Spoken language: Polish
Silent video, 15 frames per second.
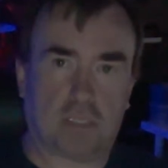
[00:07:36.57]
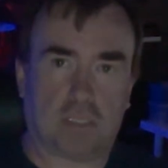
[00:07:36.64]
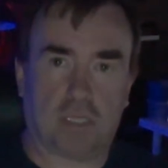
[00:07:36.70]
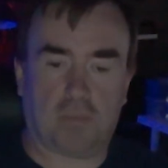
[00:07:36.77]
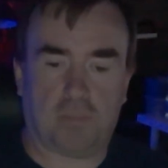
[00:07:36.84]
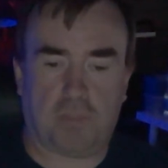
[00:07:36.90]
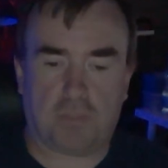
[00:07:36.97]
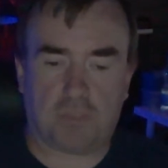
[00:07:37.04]
Tak
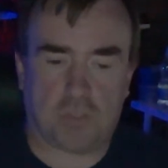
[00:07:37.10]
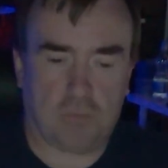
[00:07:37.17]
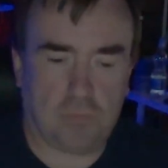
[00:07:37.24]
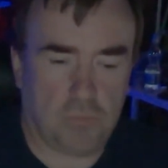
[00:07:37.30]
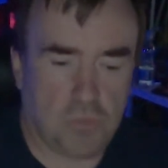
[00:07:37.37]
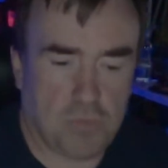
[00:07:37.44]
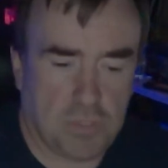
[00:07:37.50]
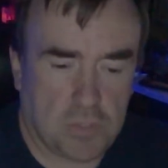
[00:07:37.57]
jak patrzę,
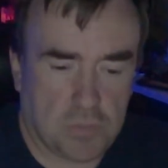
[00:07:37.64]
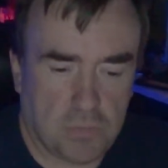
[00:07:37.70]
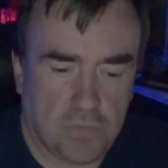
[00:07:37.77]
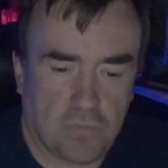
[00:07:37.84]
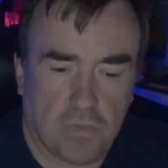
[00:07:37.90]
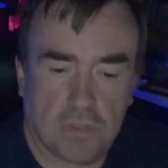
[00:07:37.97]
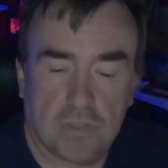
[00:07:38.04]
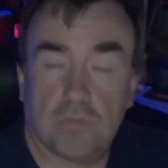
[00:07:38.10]
można sobie
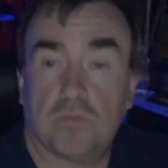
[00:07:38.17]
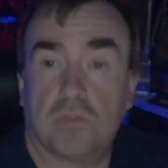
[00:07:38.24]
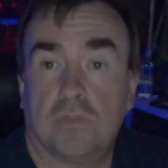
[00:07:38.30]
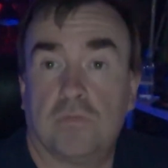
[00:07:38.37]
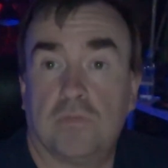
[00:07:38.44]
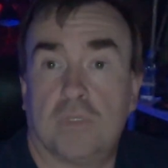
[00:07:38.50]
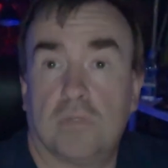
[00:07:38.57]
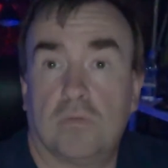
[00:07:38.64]
fajnie
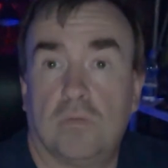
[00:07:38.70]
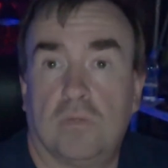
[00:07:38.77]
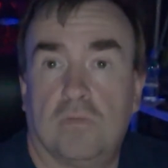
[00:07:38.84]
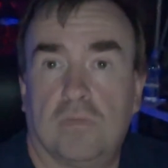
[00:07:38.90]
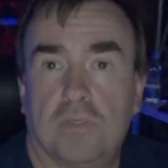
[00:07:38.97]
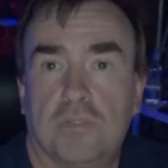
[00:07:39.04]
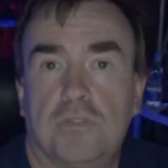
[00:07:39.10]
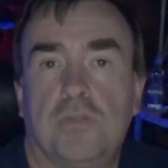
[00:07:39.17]
tutaj
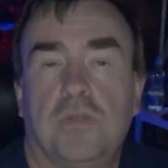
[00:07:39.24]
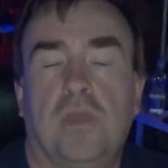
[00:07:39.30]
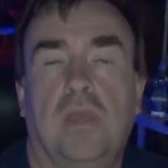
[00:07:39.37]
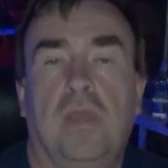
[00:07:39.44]
wyregulować.